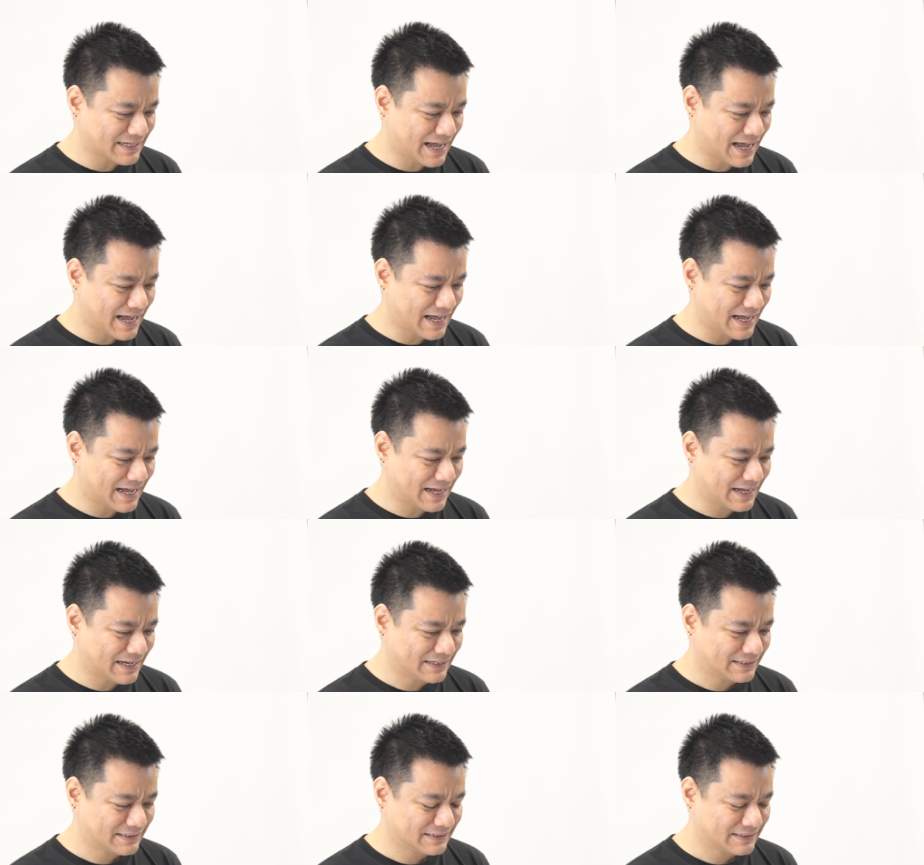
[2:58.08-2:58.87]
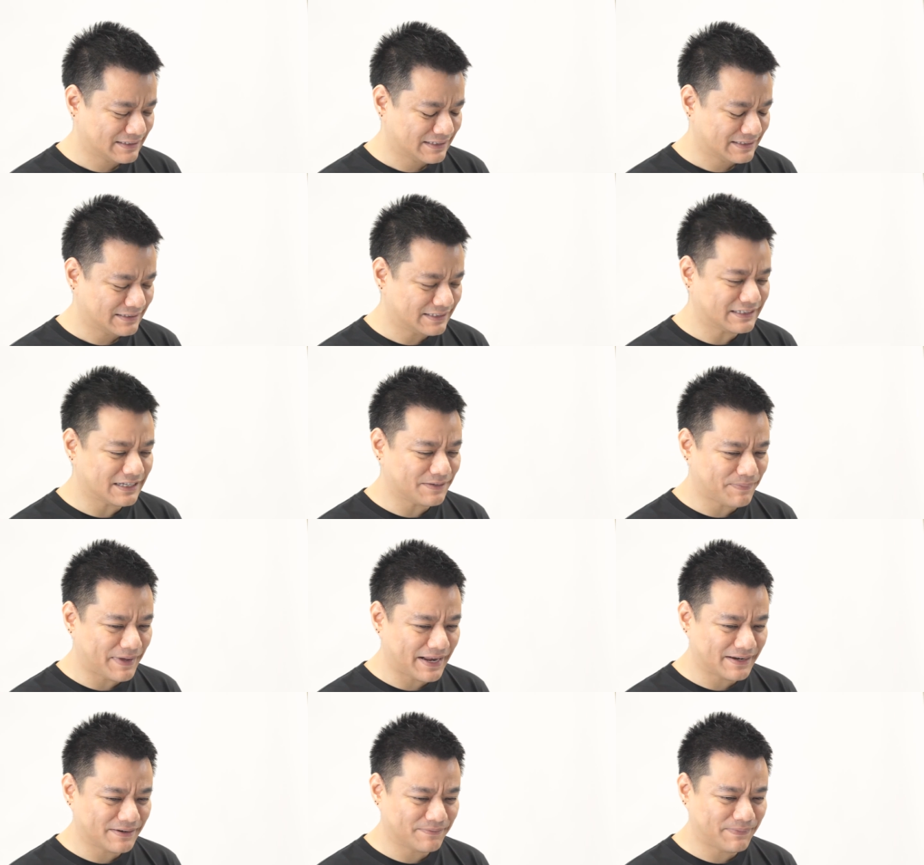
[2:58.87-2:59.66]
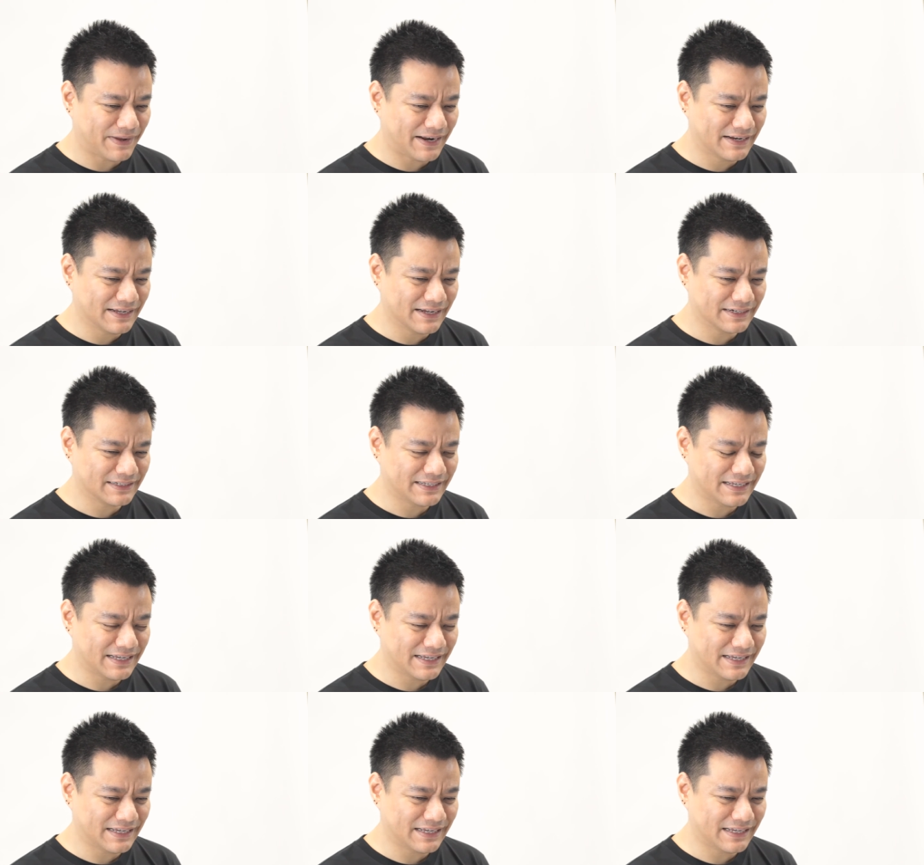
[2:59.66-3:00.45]
จะจริงๆเป็นเรื่อง
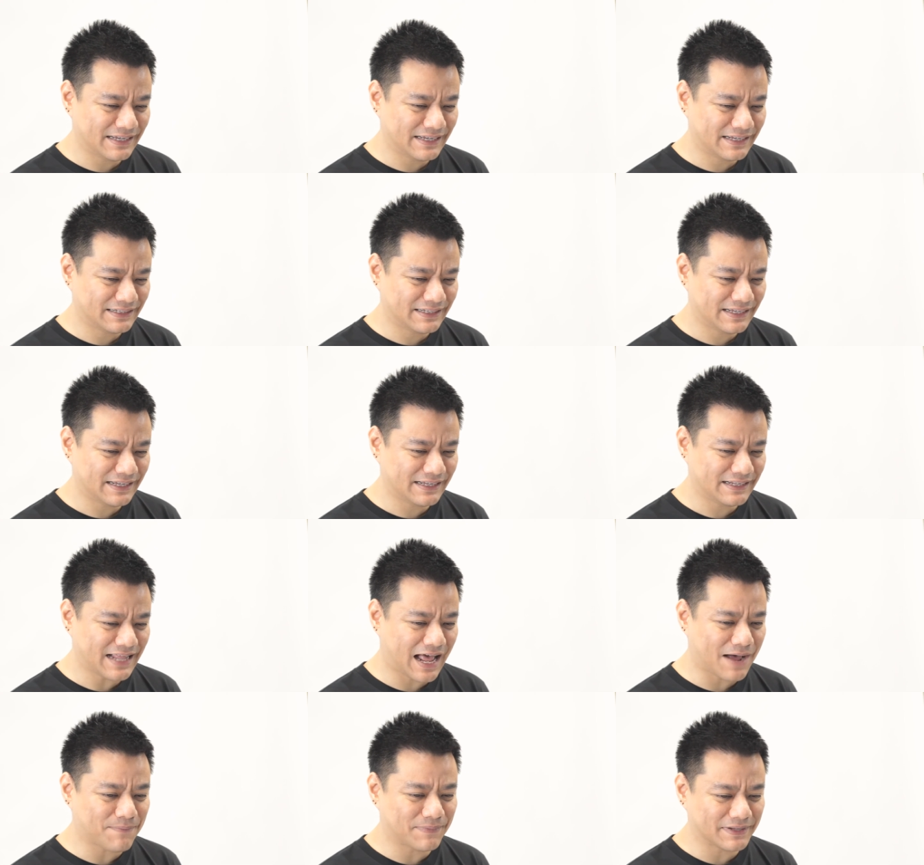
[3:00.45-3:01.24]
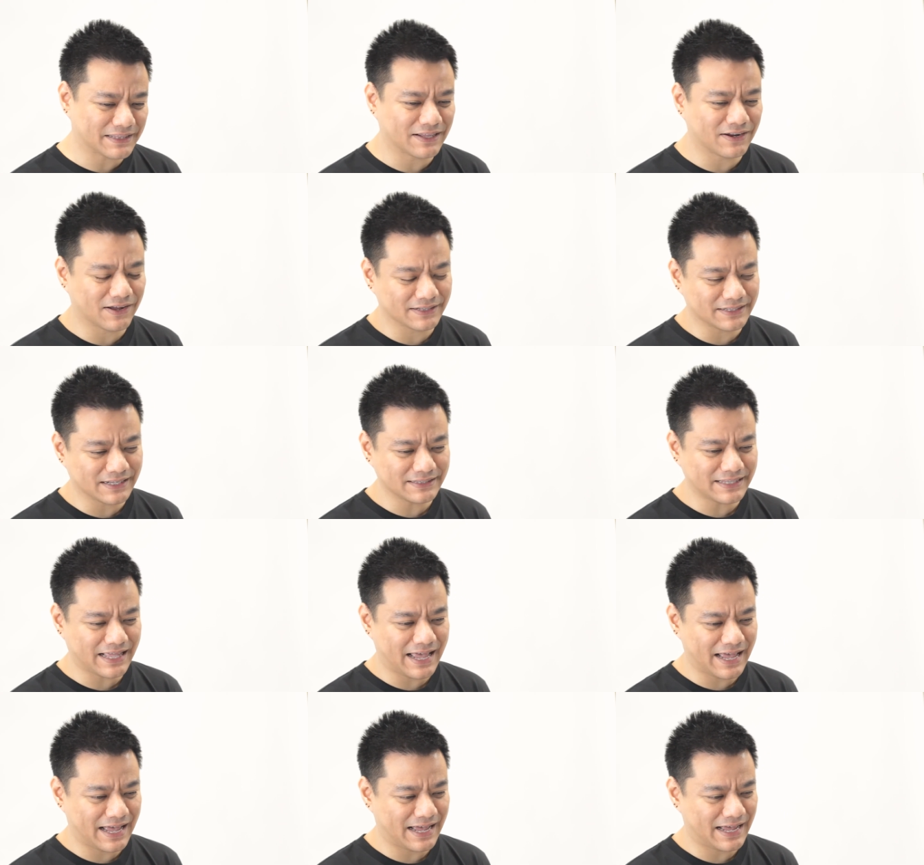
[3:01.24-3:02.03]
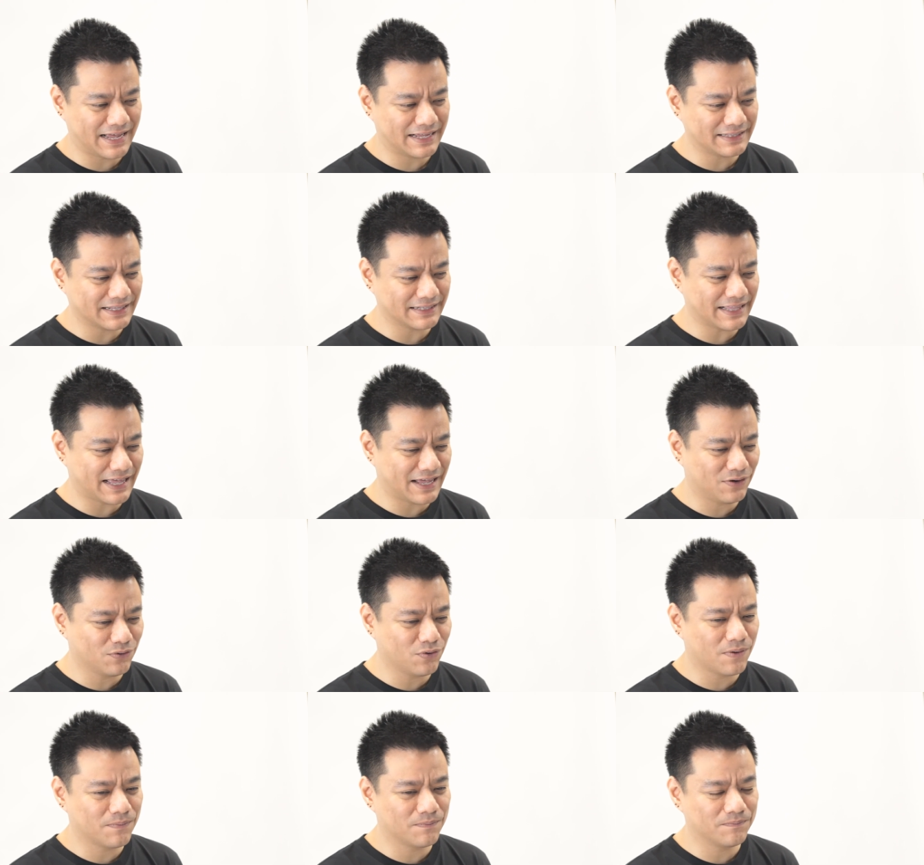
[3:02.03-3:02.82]
ที่ทำมาตลอดตั้งแต่
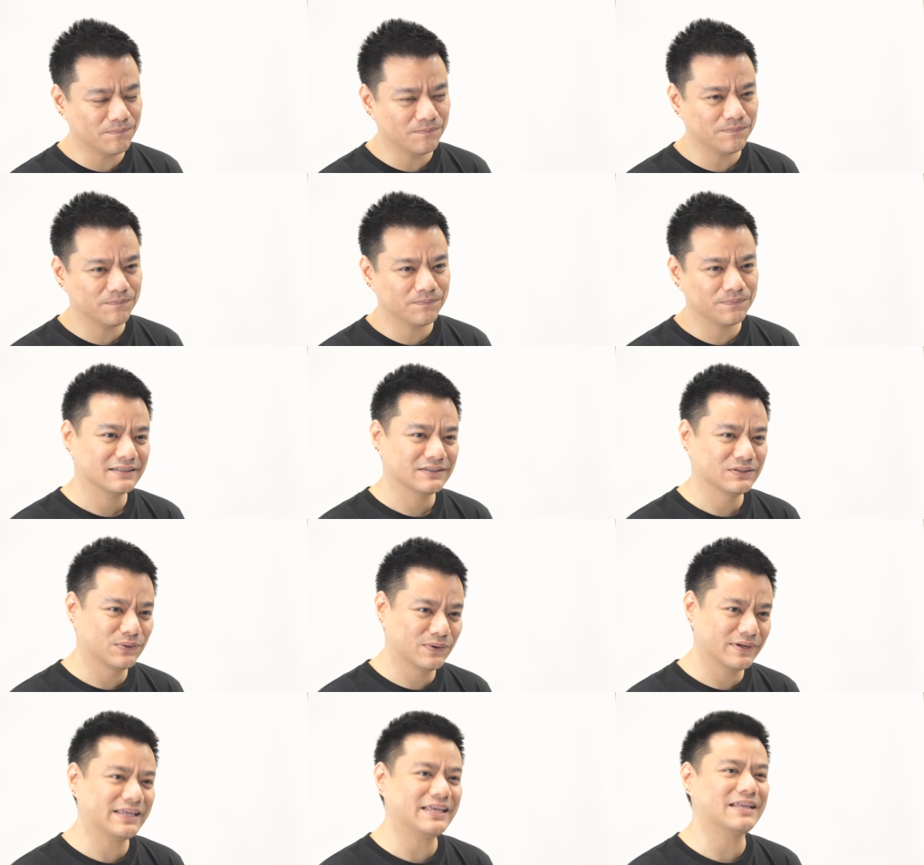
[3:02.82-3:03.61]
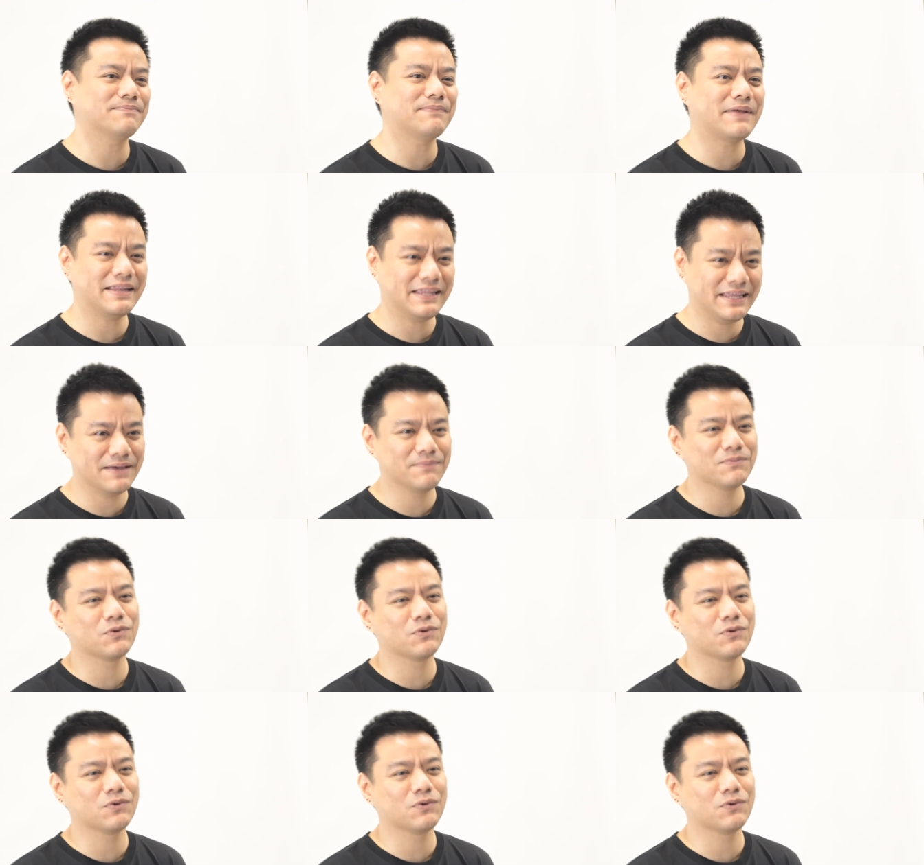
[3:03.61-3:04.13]
รวมธุรกิจเป็น EM